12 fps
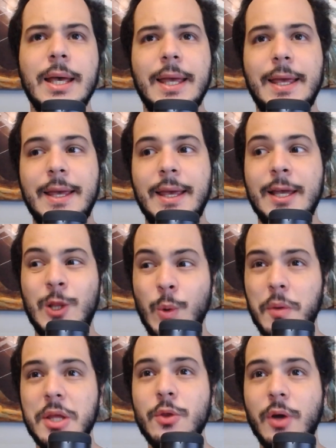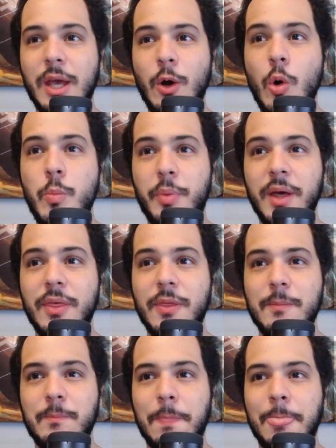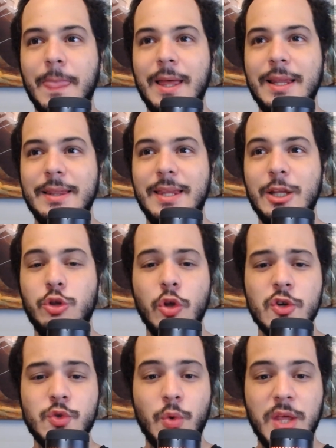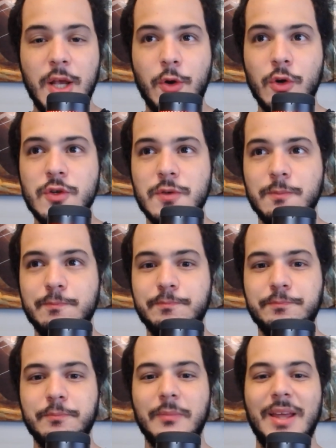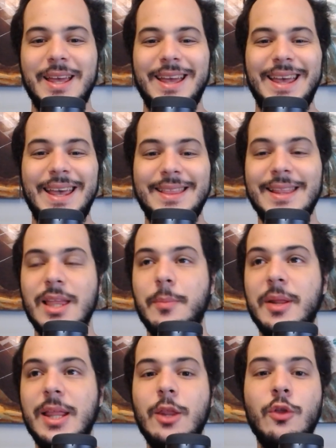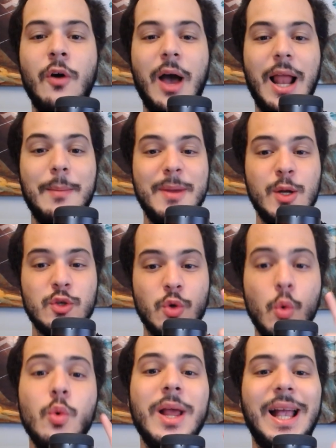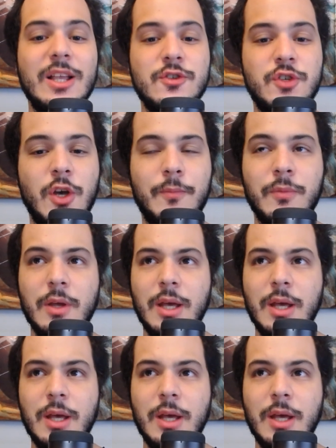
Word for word: Eh, estuve viendo que Opeth, de todos sus discos, está interpretando al menos una canción.